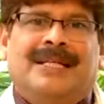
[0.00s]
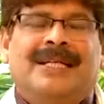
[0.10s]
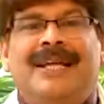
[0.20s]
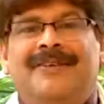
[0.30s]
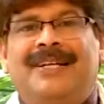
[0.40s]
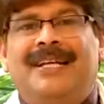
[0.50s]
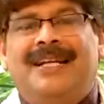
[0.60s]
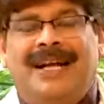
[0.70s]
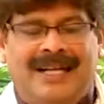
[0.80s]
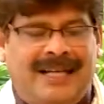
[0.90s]
ఇదేమిటి
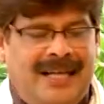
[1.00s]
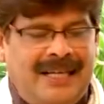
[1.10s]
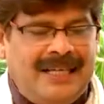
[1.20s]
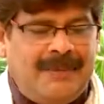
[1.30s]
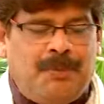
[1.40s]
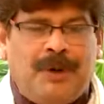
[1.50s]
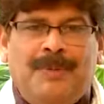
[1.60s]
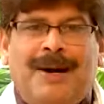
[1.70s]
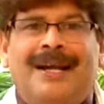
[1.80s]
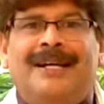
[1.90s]
అంటే ఈ
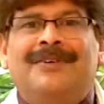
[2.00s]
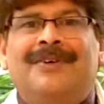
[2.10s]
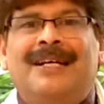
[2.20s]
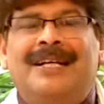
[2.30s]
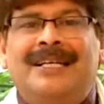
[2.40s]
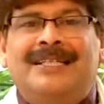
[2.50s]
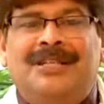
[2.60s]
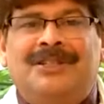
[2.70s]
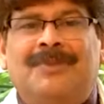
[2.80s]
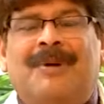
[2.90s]
పొడిబారినటువంటి
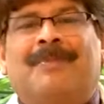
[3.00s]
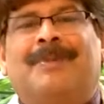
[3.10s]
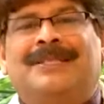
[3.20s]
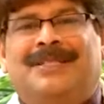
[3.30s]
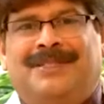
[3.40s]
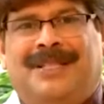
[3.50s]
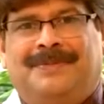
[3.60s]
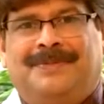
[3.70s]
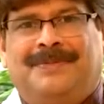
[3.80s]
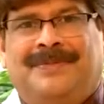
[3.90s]
చేతుల్ని మరమ్మతు చేస్తుంది
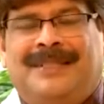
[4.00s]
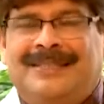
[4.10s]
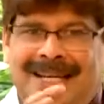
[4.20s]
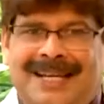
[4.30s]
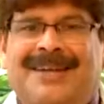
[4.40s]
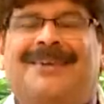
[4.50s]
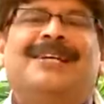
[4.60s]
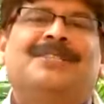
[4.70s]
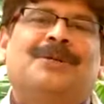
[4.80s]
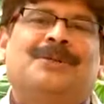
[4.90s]
చలికాలం
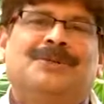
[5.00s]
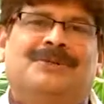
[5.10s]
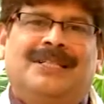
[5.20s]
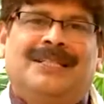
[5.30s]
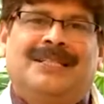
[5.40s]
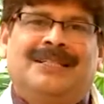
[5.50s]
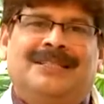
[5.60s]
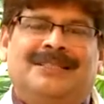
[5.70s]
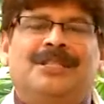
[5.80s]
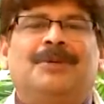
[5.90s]
ఇలా జరుగుతూ ఉంటుంది
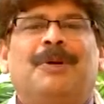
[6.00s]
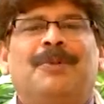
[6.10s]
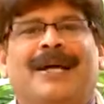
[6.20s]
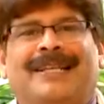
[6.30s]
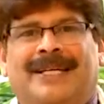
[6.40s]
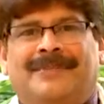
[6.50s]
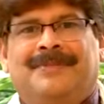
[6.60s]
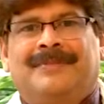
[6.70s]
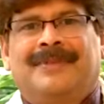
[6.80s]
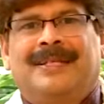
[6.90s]
చేతులు పొడిబారుతాయి
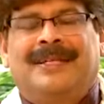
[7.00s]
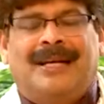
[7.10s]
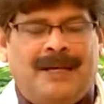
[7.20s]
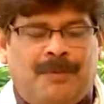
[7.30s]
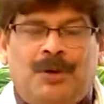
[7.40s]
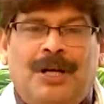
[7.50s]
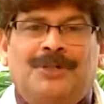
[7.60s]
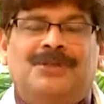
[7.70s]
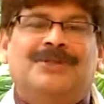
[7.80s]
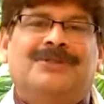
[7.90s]
అంటే పొట్టు
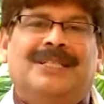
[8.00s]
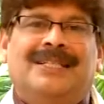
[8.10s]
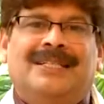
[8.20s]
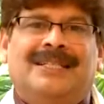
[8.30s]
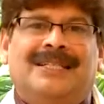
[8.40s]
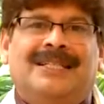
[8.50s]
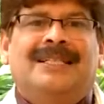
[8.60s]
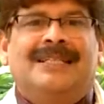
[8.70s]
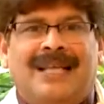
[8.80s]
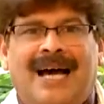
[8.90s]
లేస్తూ ఉంటుంది
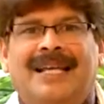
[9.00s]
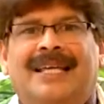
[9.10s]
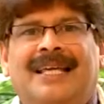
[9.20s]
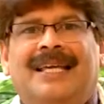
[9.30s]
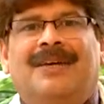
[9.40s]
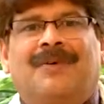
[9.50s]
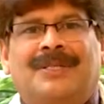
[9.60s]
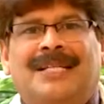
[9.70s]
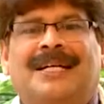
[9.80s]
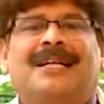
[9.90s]
దానికి ఒక
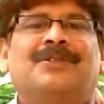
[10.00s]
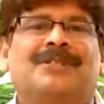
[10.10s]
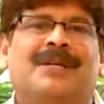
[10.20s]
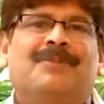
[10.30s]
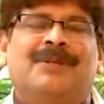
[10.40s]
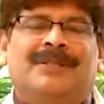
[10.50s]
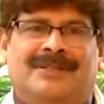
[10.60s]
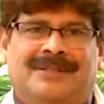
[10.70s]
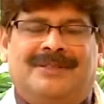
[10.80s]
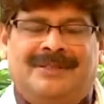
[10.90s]
చక్కటి ఔషధాన్ని మనం
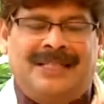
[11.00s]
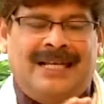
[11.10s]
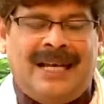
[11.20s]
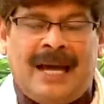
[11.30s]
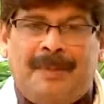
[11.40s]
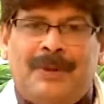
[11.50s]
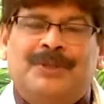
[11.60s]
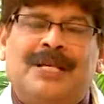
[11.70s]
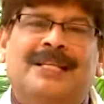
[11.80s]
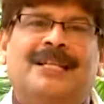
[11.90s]
ఈ లేపన
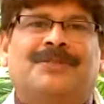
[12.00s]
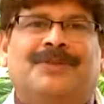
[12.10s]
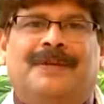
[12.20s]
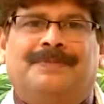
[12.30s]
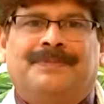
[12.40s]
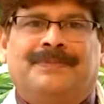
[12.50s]
ఔషధాన్ని తెలుసుకుందాం